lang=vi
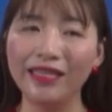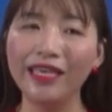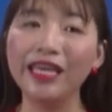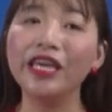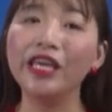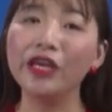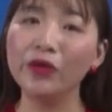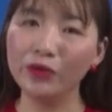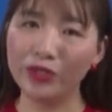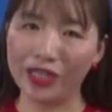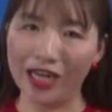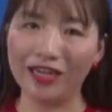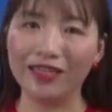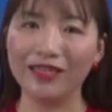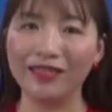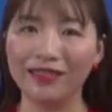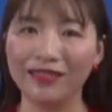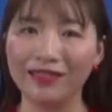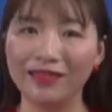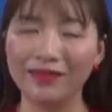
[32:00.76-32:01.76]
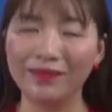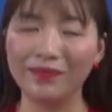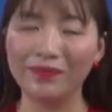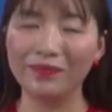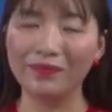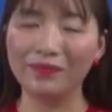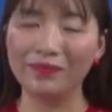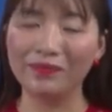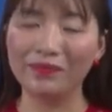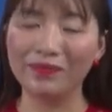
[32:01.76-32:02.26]
Chị hiểu rằng
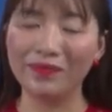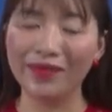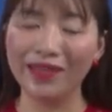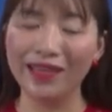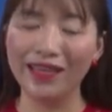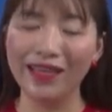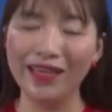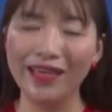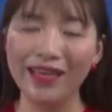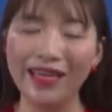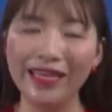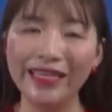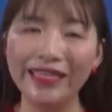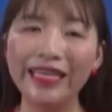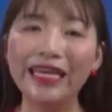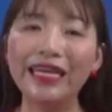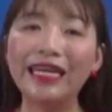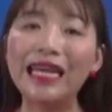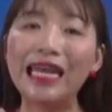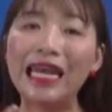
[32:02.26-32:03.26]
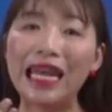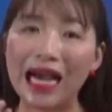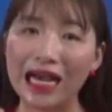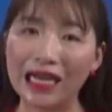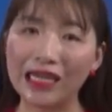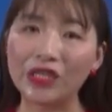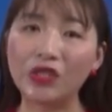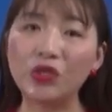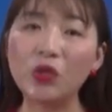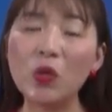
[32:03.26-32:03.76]
những cái
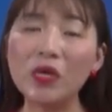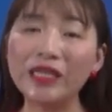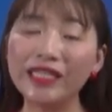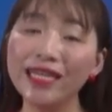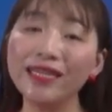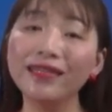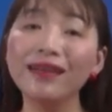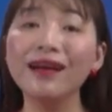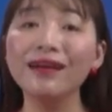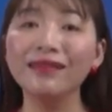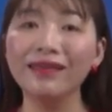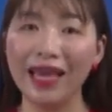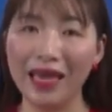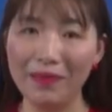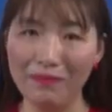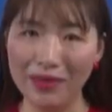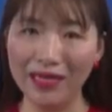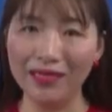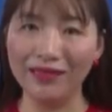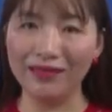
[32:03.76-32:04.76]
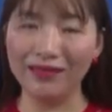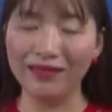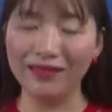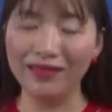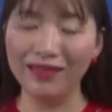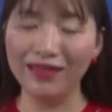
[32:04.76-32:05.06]
lằn rôi trên cơ thể mình